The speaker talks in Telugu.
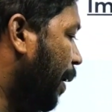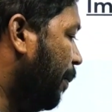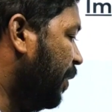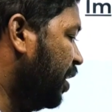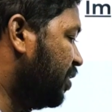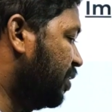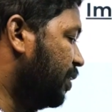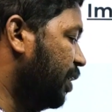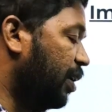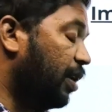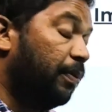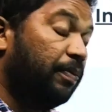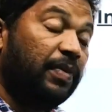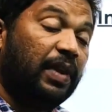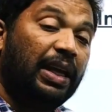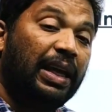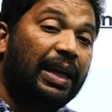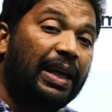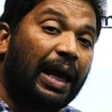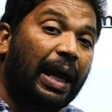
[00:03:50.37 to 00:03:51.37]
లామిస్ స్థిరం
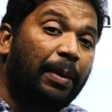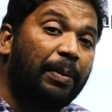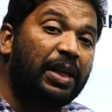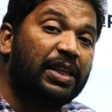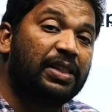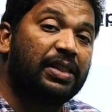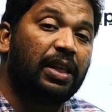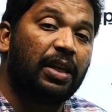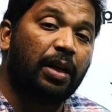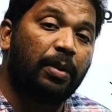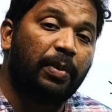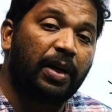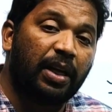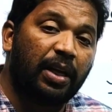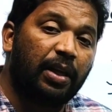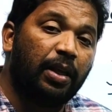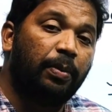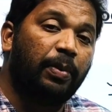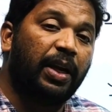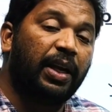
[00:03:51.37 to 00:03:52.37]
ఈ లామిస్ స్థిరం
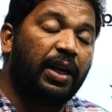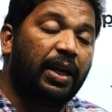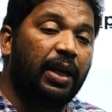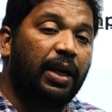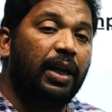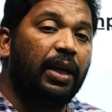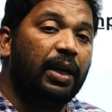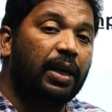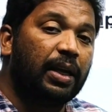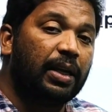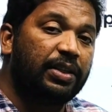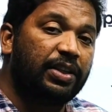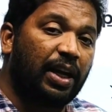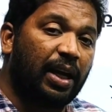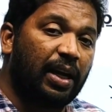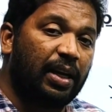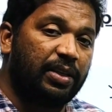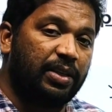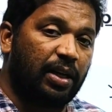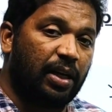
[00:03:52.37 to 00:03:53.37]
అనేది మనకి
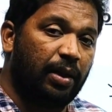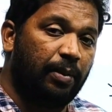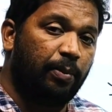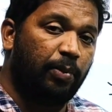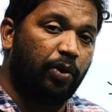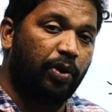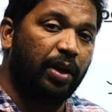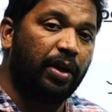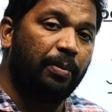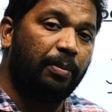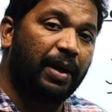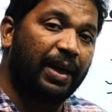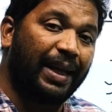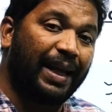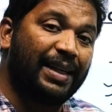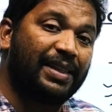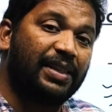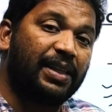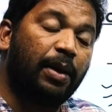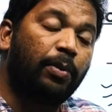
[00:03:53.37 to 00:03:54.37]
చాలా చాలా ఇంపార్టెంట్
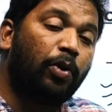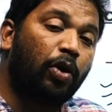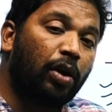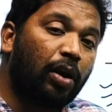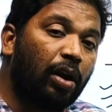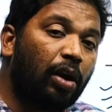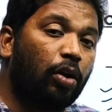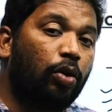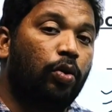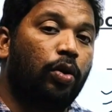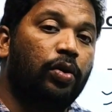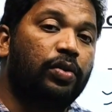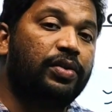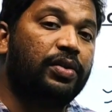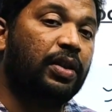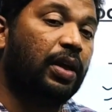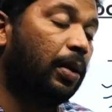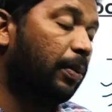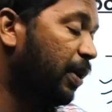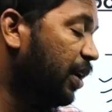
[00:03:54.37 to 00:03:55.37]
మనకి ఎస్ఏ మోడల్లో కూడా
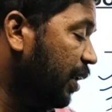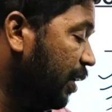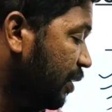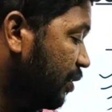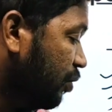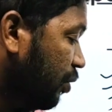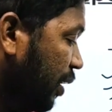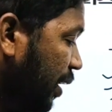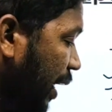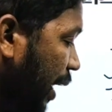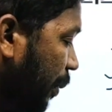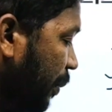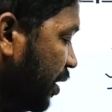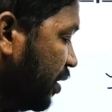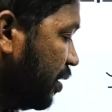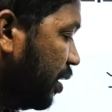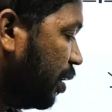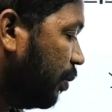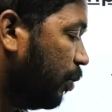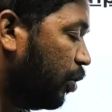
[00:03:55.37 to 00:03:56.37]
వస్తుంది కాబట్టి సో ఈ
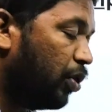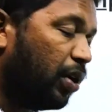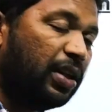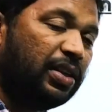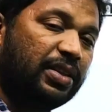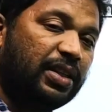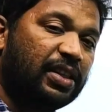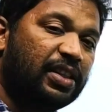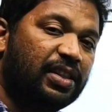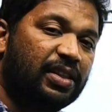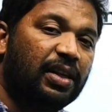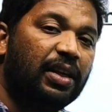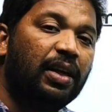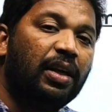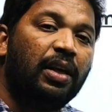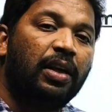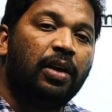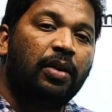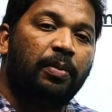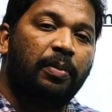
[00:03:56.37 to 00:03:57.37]
లామిస్ స్థిరం కూడా జస్ట్
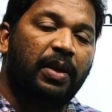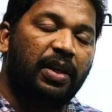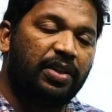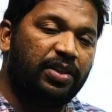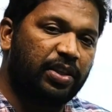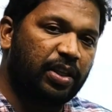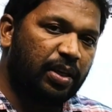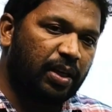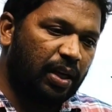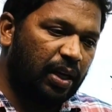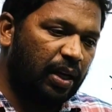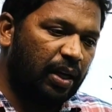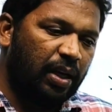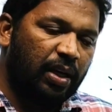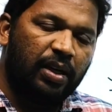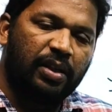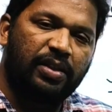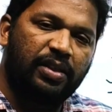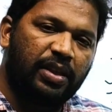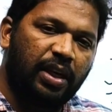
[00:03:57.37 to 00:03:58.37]
మీరు చిన్న
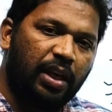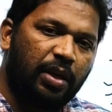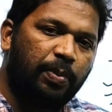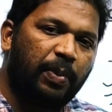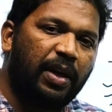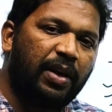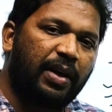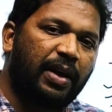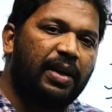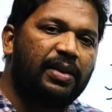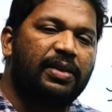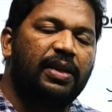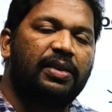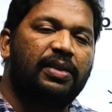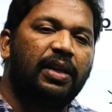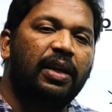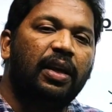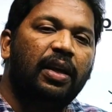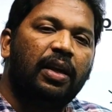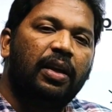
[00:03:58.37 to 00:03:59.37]
స్టేట్మెంట్
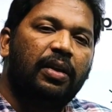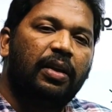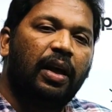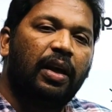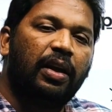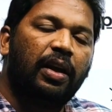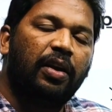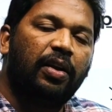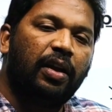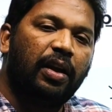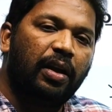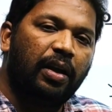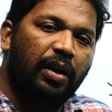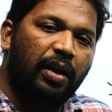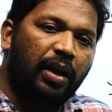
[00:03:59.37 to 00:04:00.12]
రాసేసి దాని